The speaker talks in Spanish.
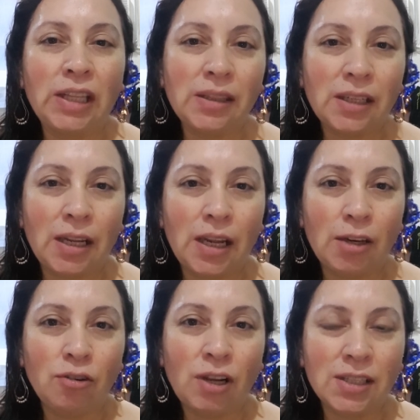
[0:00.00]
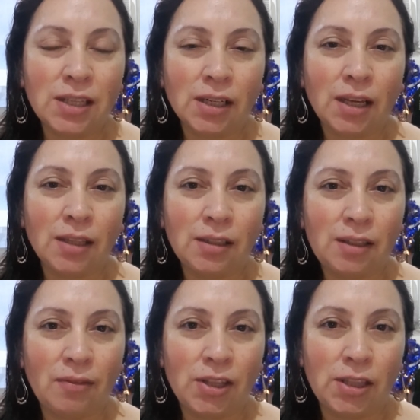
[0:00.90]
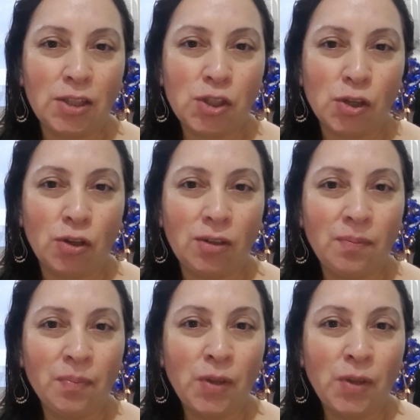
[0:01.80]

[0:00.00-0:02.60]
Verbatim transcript: entre ellos acerca de esta bendición,